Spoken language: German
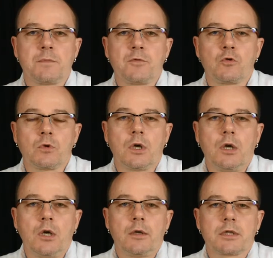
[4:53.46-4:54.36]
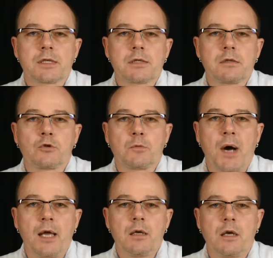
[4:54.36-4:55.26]
Es gibt nur das
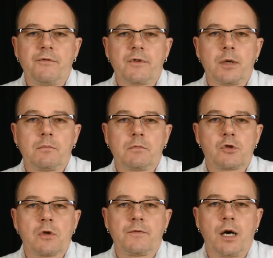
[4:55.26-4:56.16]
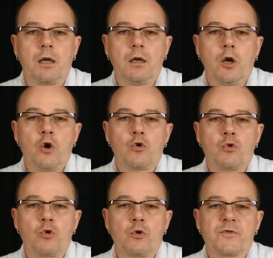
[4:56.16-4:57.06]
normale FM zur Wahl
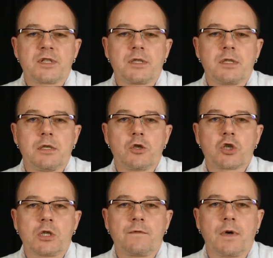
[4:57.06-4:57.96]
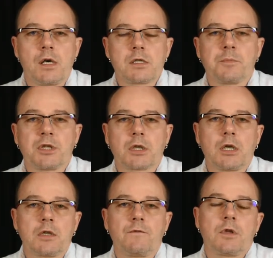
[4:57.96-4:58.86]
und die Schrittweise
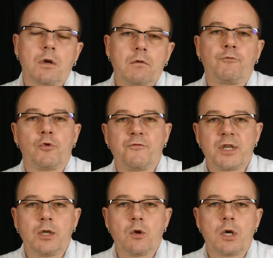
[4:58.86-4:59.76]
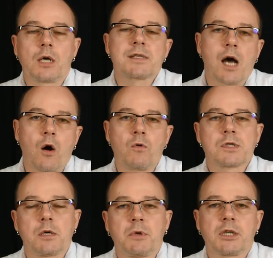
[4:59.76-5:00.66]
beträgt wieder 5 kHz,
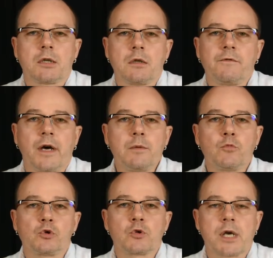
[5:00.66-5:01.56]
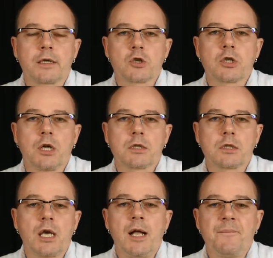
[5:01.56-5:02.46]
außer man hat den Feinmodus
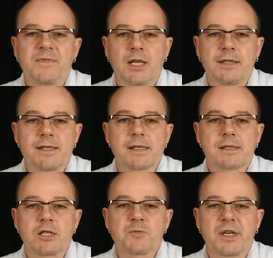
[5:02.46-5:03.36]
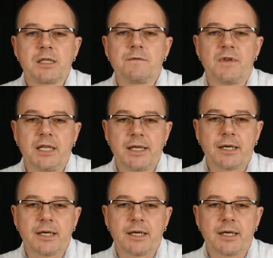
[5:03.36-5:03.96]
eingeschaltet, dann ist es entsprechend